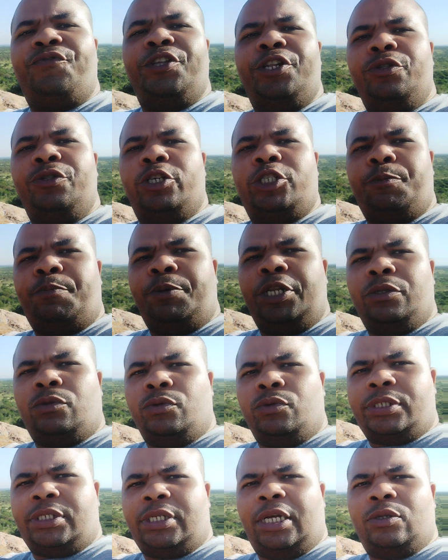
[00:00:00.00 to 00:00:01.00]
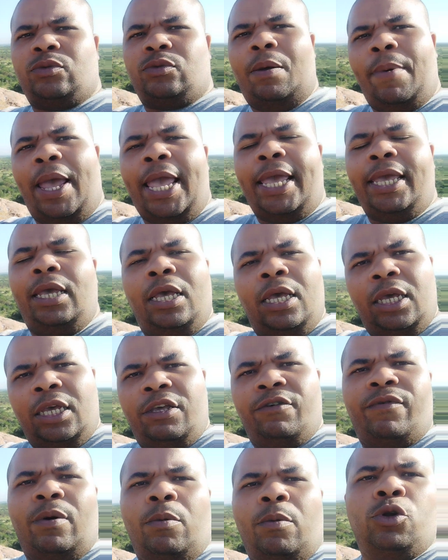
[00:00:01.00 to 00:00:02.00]
Filho e do Espírito Santo. Amém?
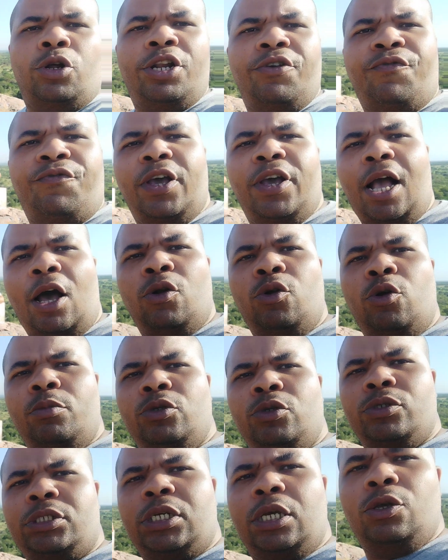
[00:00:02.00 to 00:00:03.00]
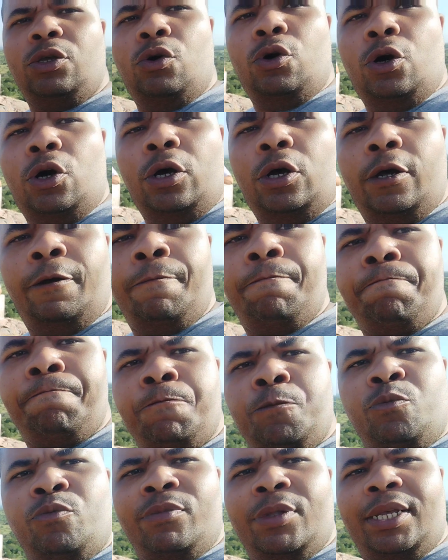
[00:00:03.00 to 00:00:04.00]
Vamos glorificar o nome do Senhor.
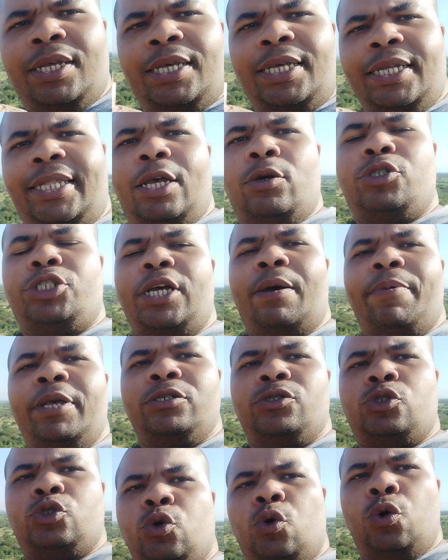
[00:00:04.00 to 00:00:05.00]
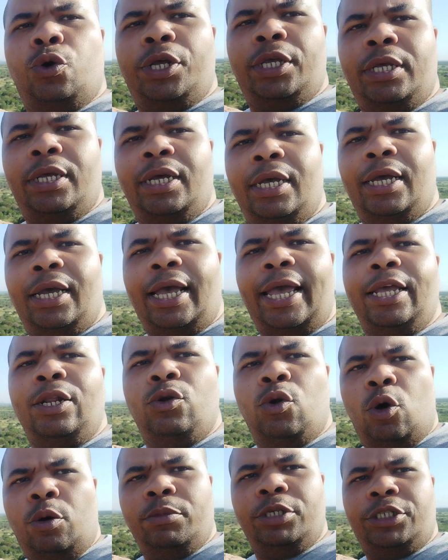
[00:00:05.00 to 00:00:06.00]
Que Deus te abençoe em
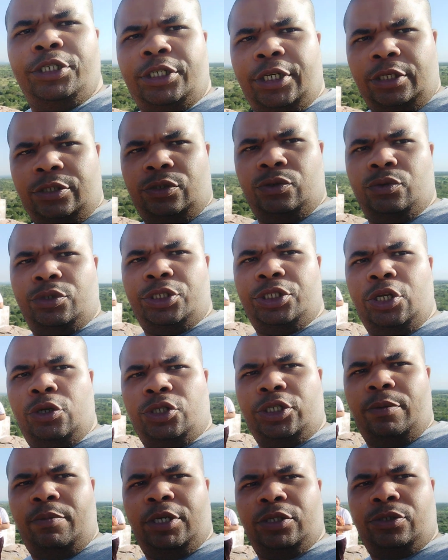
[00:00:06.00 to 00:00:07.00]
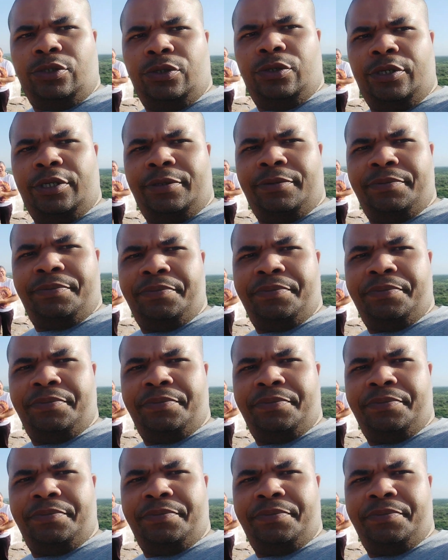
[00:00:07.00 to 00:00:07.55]
nome de Jesus. Deus te abençoe.